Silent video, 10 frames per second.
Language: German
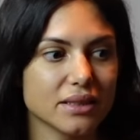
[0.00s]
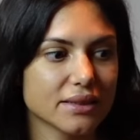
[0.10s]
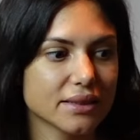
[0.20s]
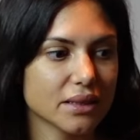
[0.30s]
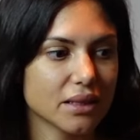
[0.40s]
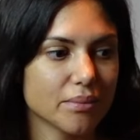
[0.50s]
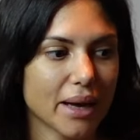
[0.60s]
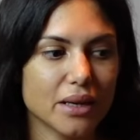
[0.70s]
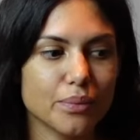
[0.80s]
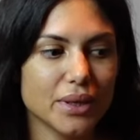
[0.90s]
diese
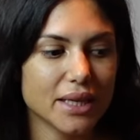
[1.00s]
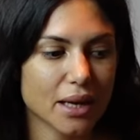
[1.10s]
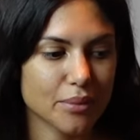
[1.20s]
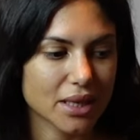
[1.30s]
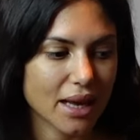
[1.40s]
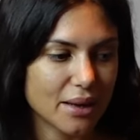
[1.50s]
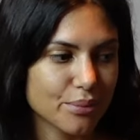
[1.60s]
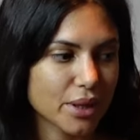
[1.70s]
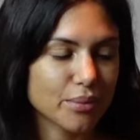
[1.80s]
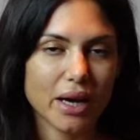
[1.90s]
meine Bilder mit
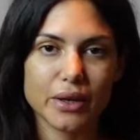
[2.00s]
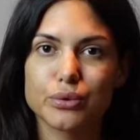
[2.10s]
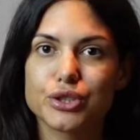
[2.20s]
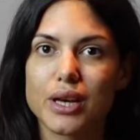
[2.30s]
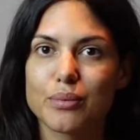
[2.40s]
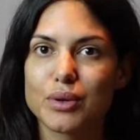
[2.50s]
reinbringen, Mariuszka